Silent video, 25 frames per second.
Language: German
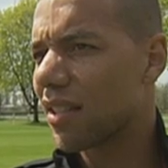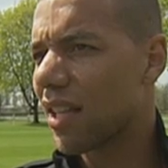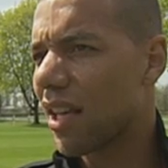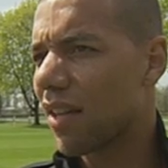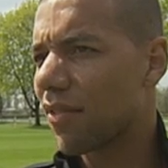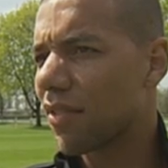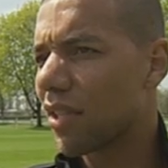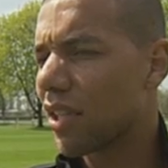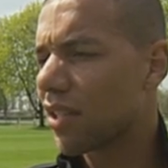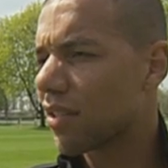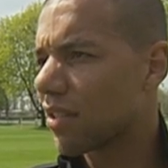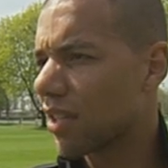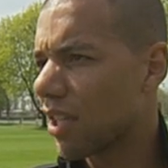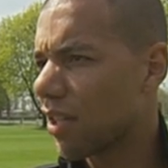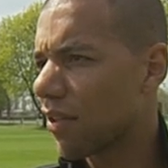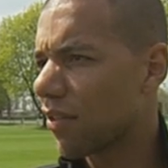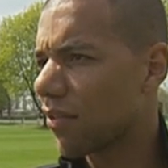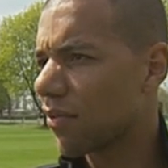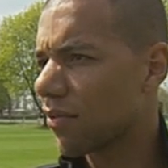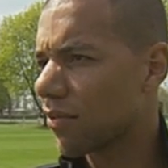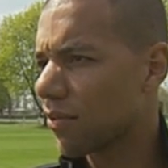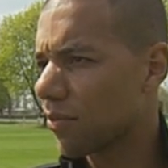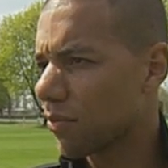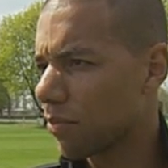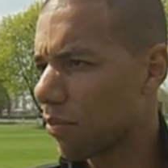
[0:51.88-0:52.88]
der wieder
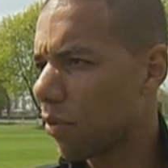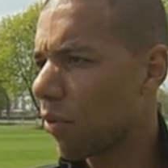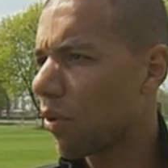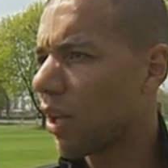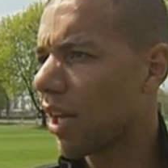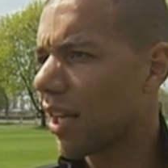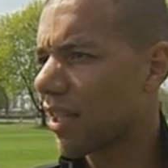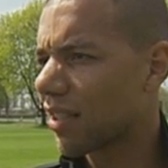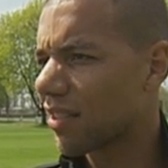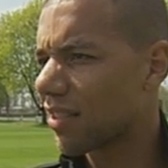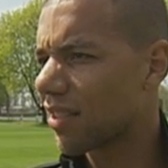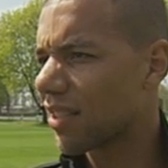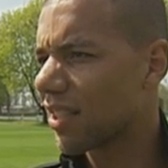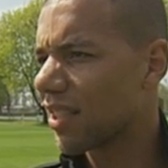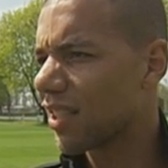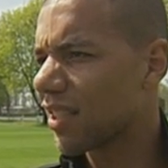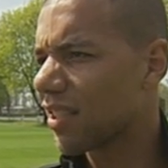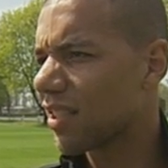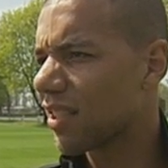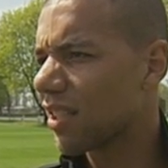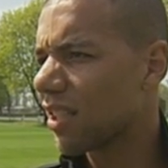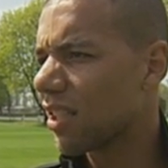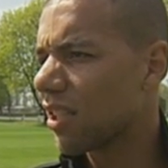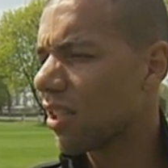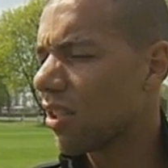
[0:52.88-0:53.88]
sehr
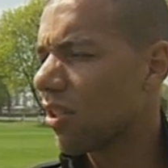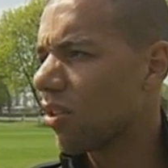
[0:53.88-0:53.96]
polarisiert